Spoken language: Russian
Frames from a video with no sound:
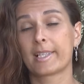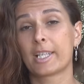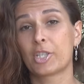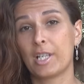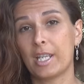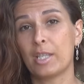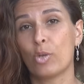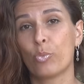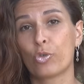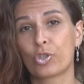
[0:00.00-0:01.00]

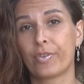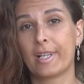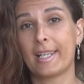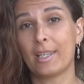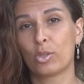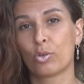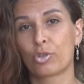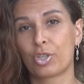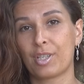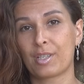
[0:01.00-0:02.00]
сожалению, муж Фалии
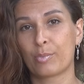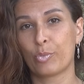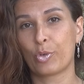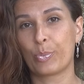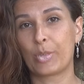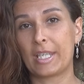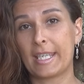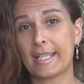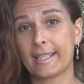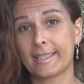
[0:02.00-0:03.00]
тоже не смог
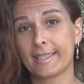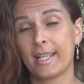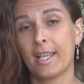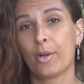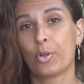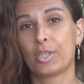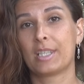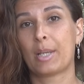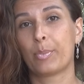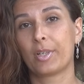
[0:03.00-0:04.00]
приехать, хоть
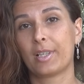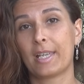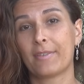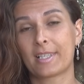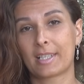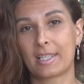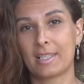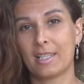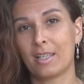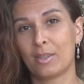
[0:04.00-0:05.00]
это было и
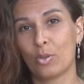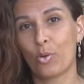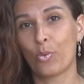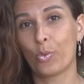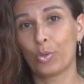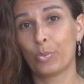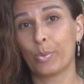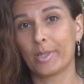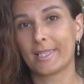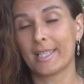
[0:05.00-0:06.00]
воскресенье, но он
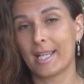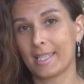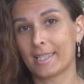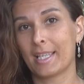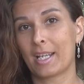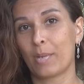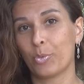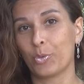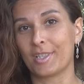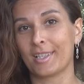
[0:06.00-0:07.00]
был занят на
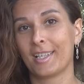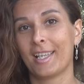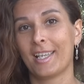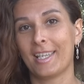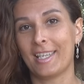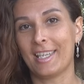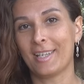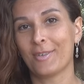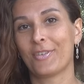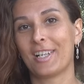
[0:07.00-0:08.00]
работе.
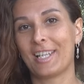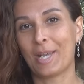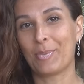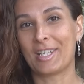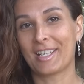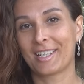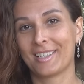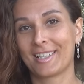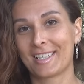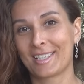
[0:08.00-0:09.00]
И Фалия
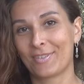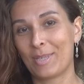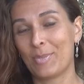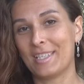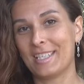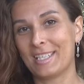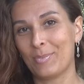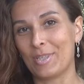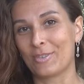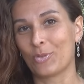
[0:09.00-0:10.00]
приехала со своими
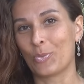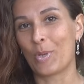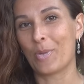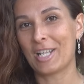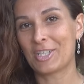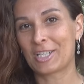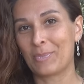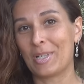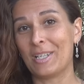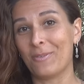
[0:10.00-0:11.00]
детьми, с двумя
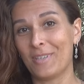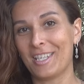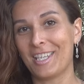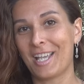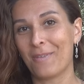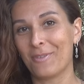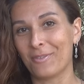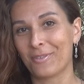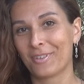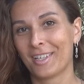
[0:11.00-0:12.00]
мальчиками Леви и Авив.